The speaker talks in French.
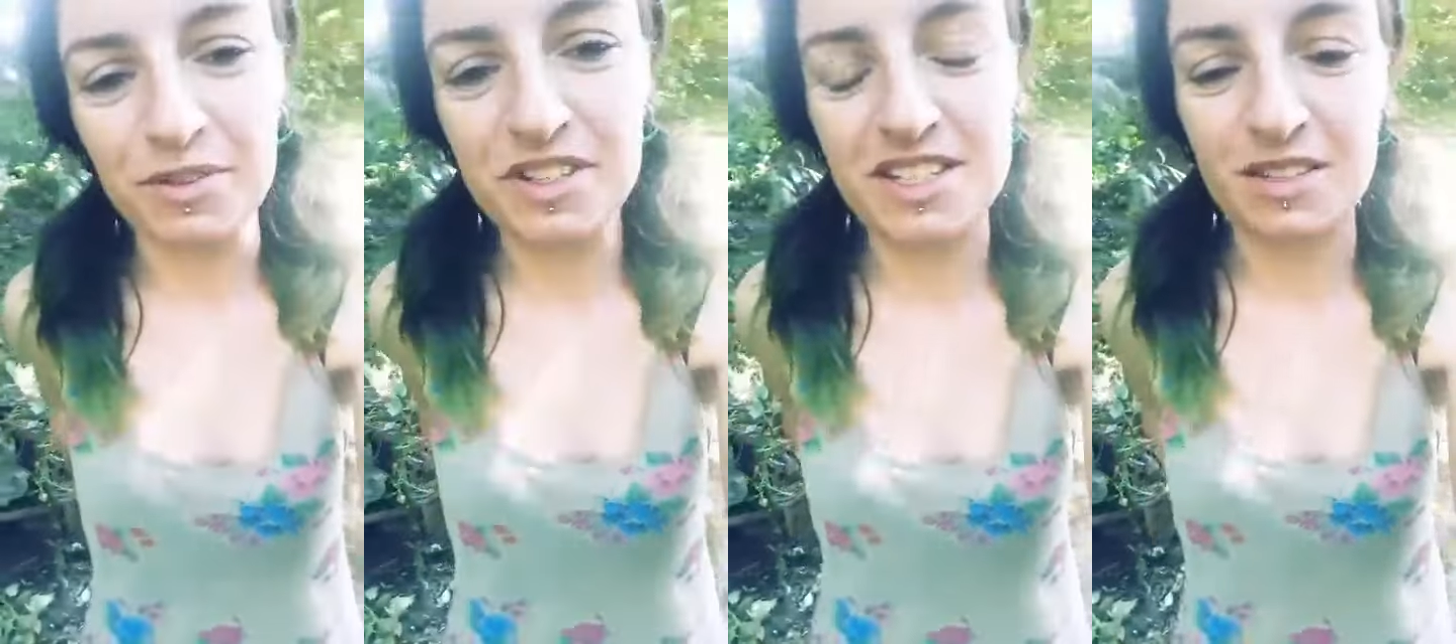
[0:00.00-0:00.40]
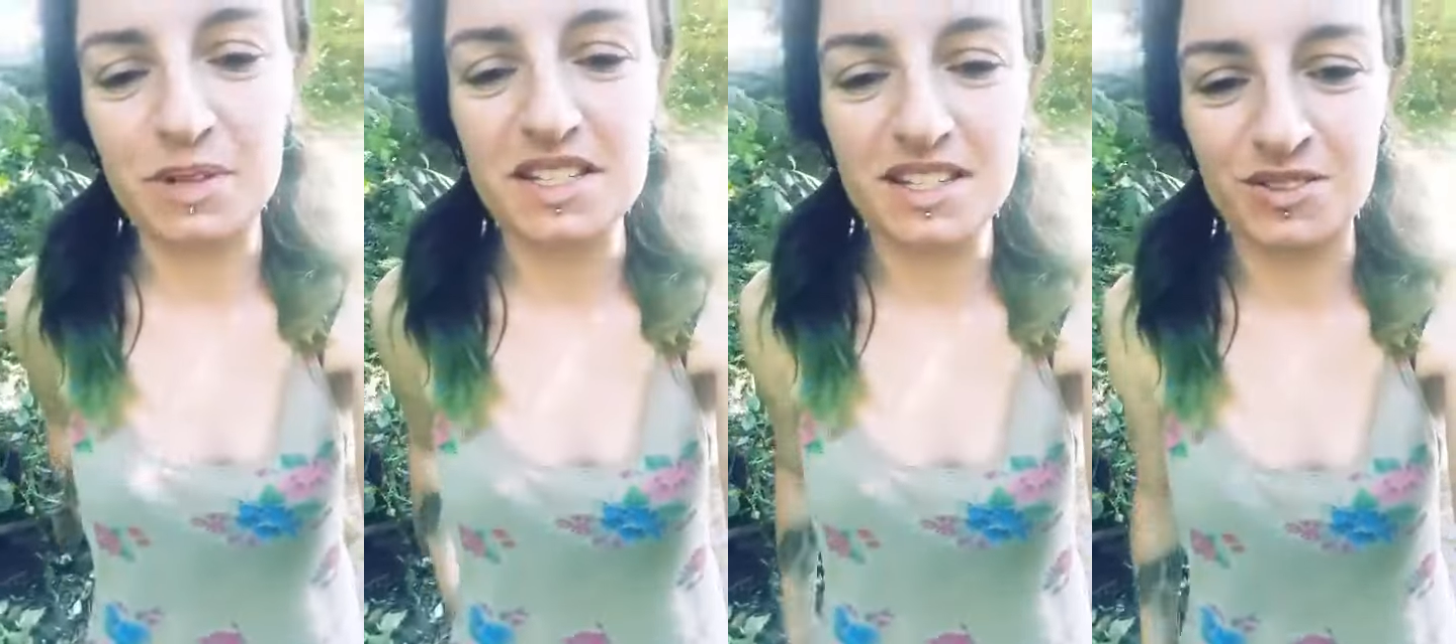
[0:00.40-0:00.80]
pas envie de dire de
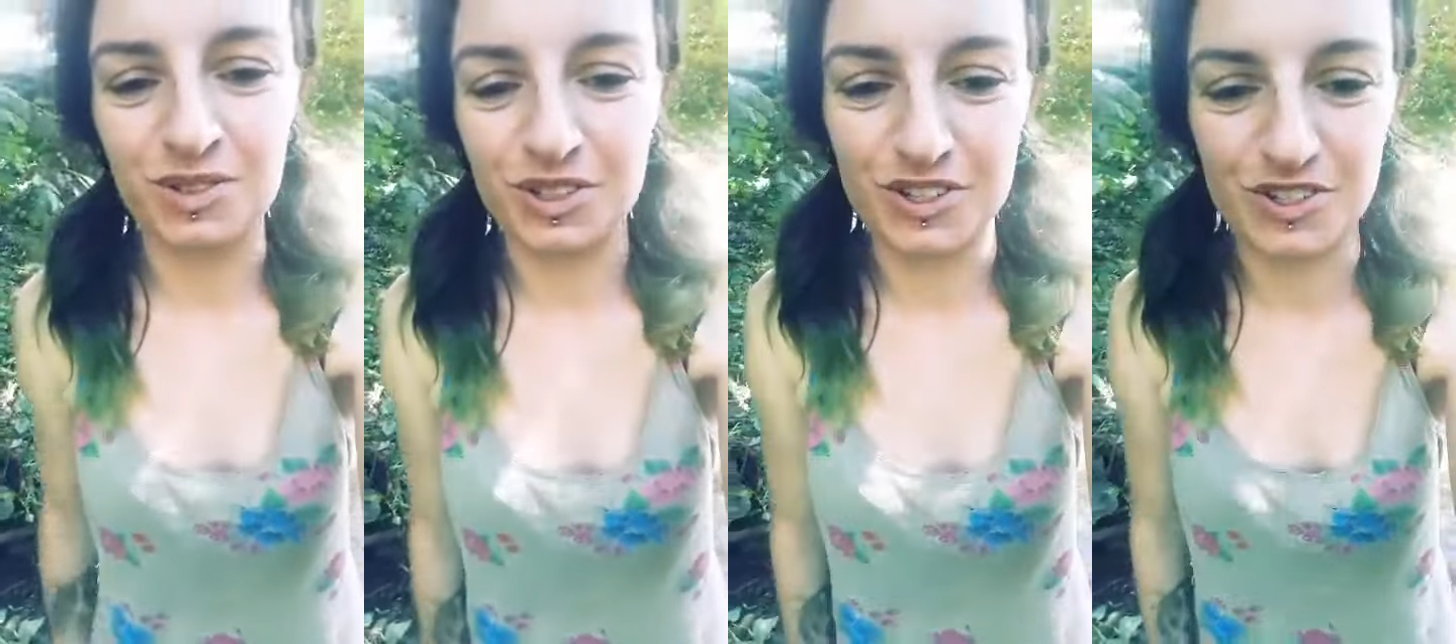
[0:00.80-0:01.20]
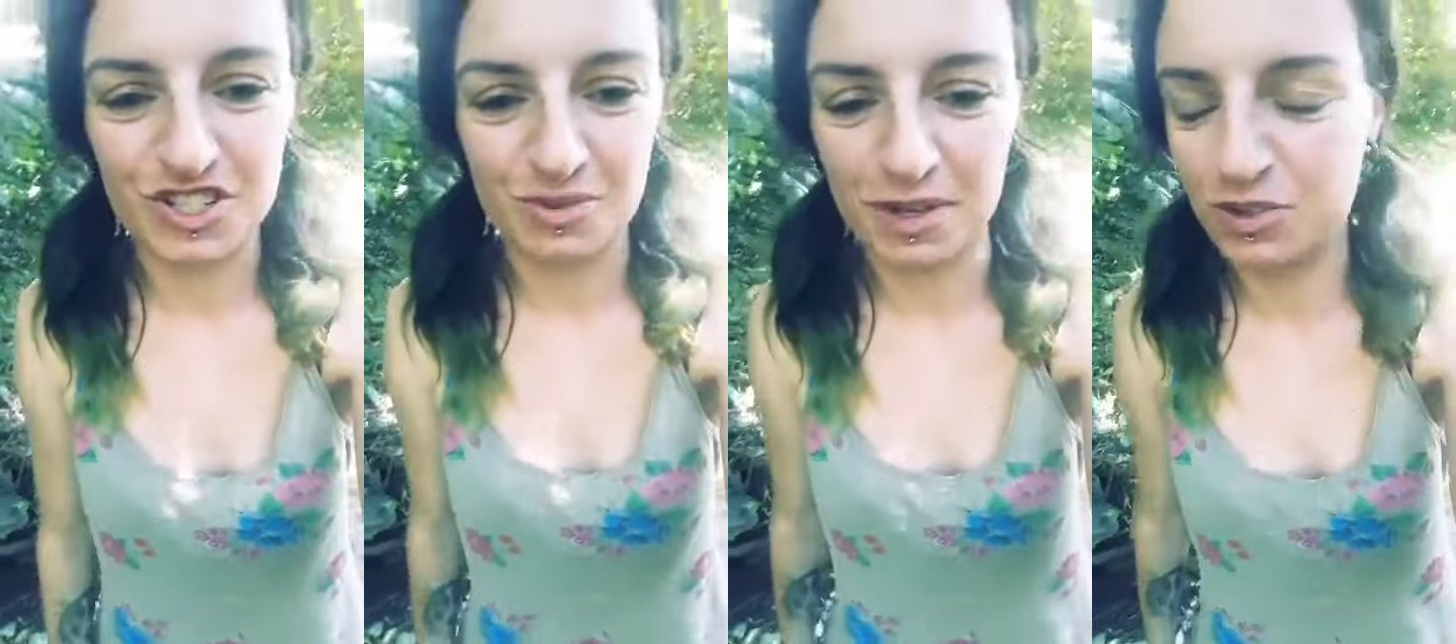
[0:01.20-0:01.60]
bêtises, donc je euh,
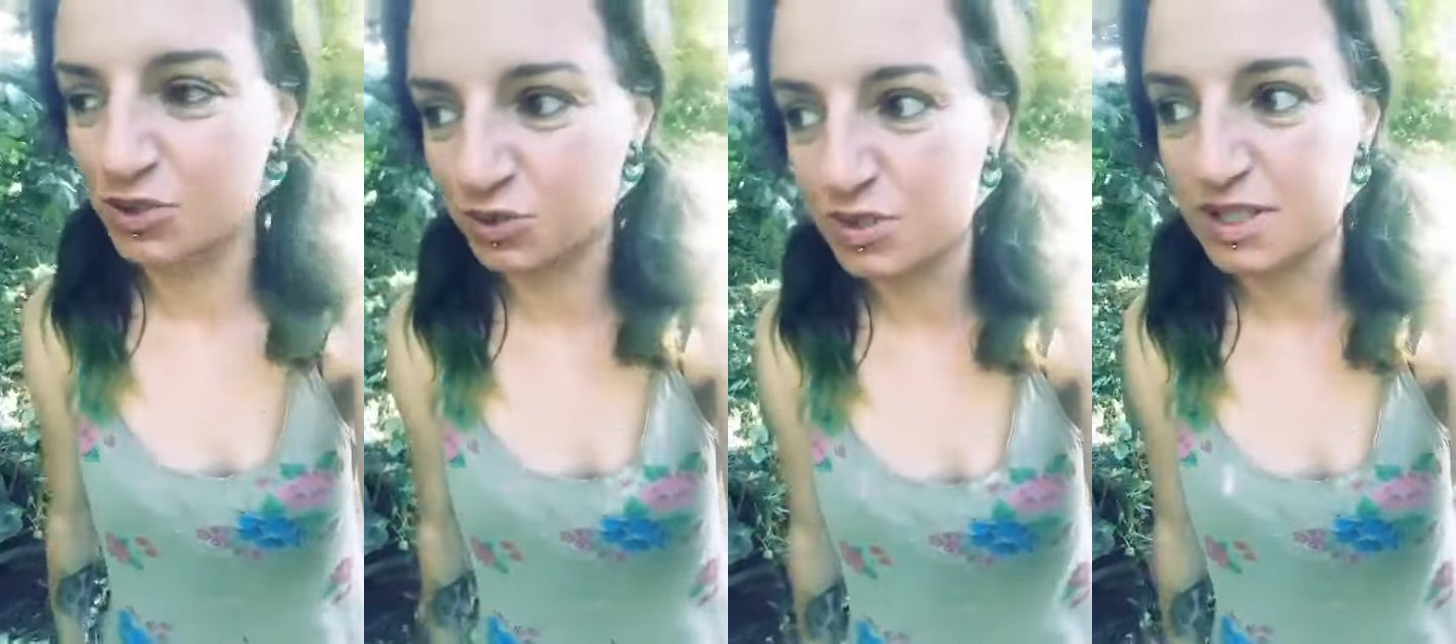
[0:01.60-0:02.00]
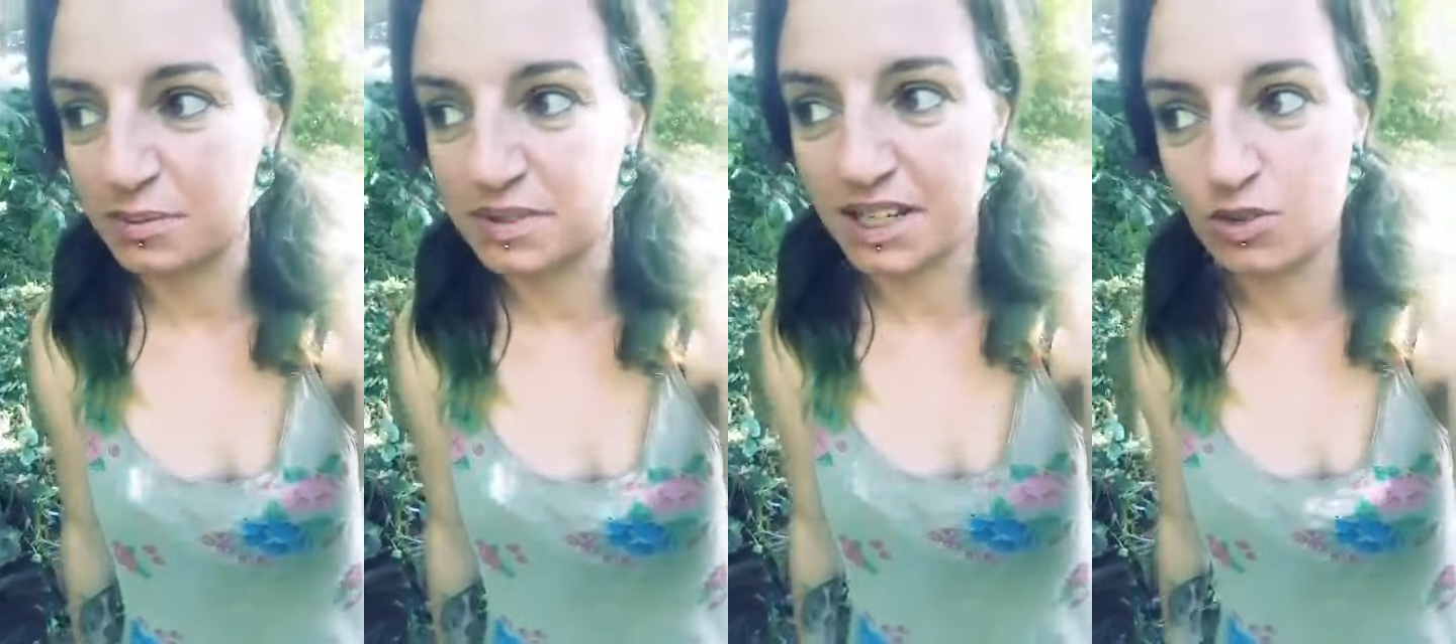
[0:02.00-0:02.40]
je sais pas du tout.
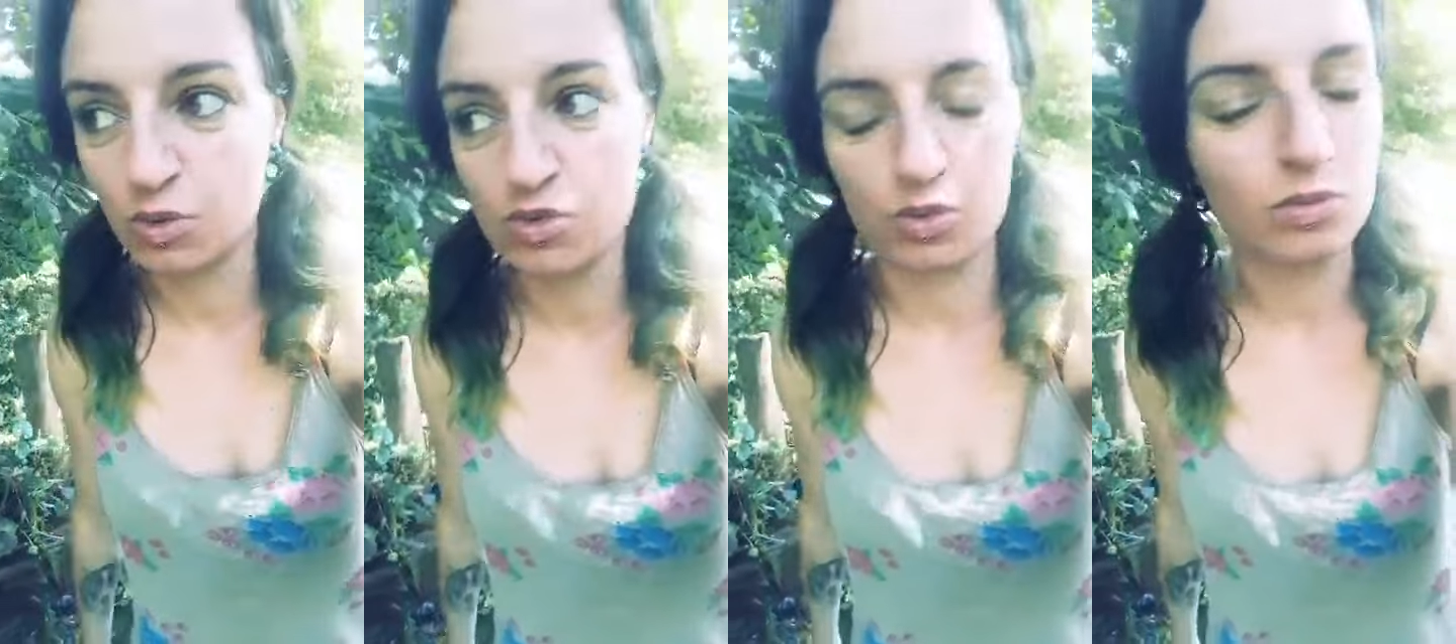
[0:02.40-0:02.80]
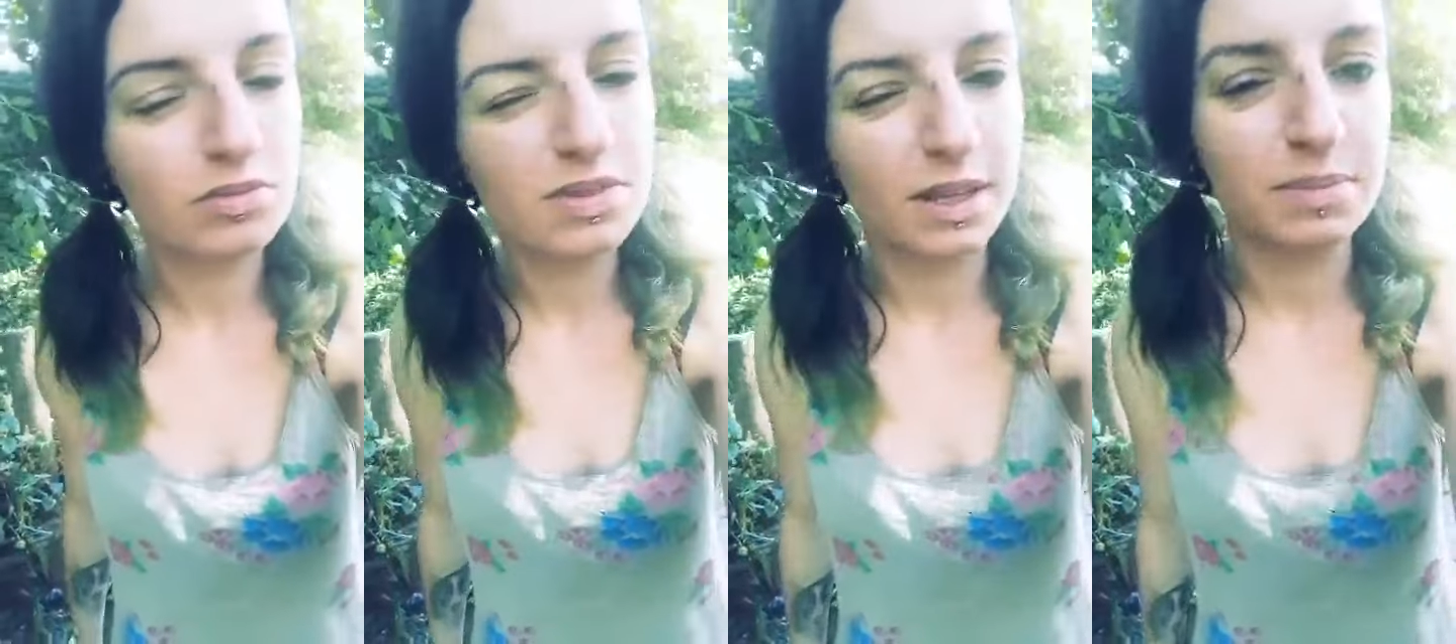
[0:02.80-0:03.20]
C'est peut-être Lonzon,
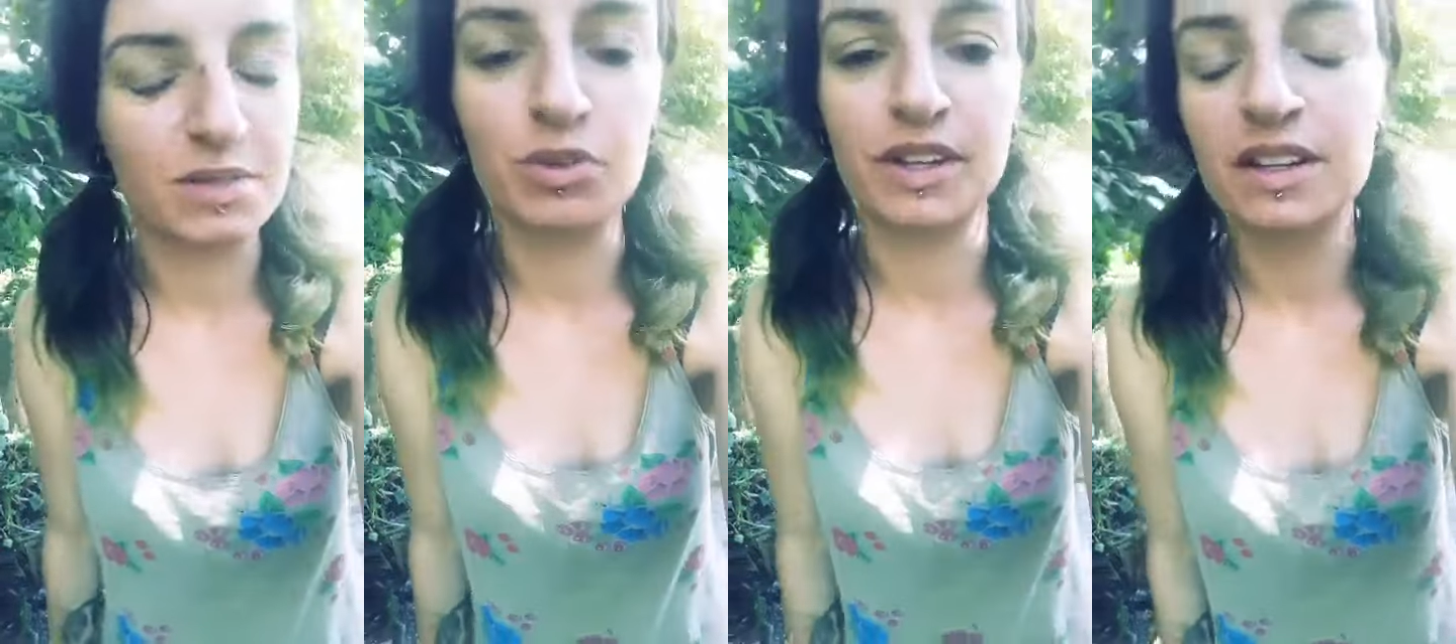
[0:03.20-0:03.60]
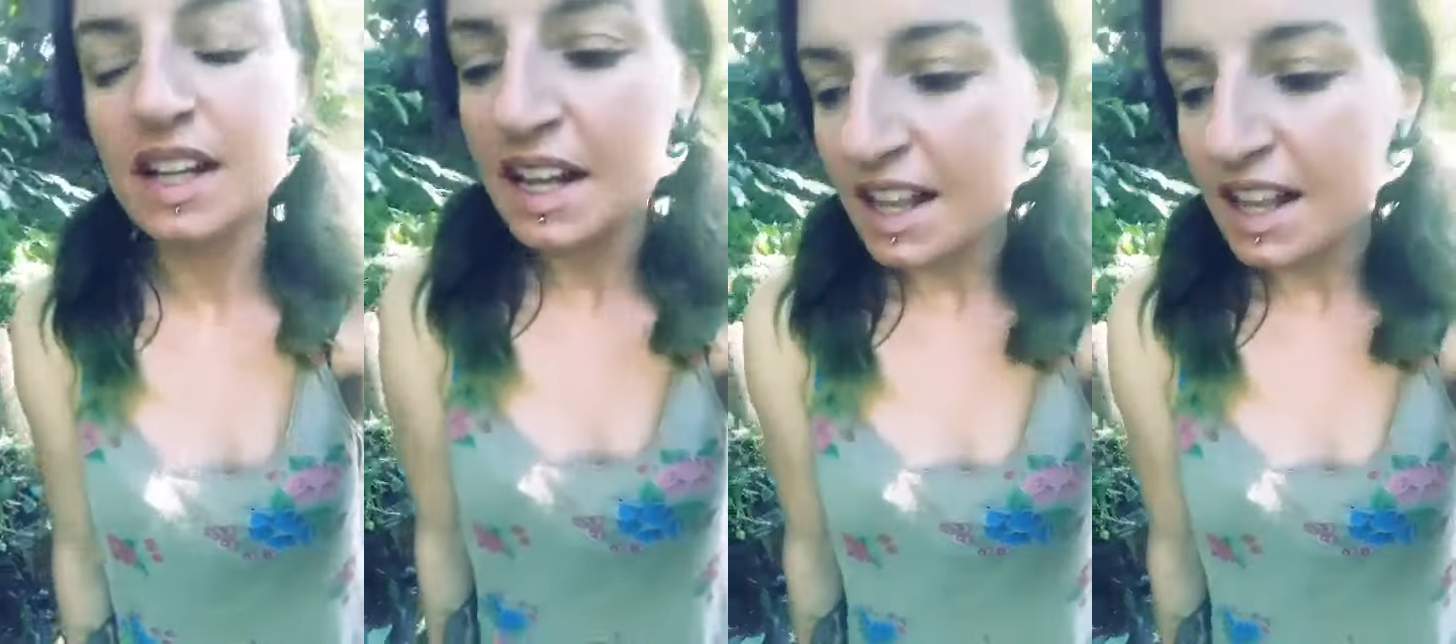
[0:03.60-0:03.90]
il y a peut-être moyen.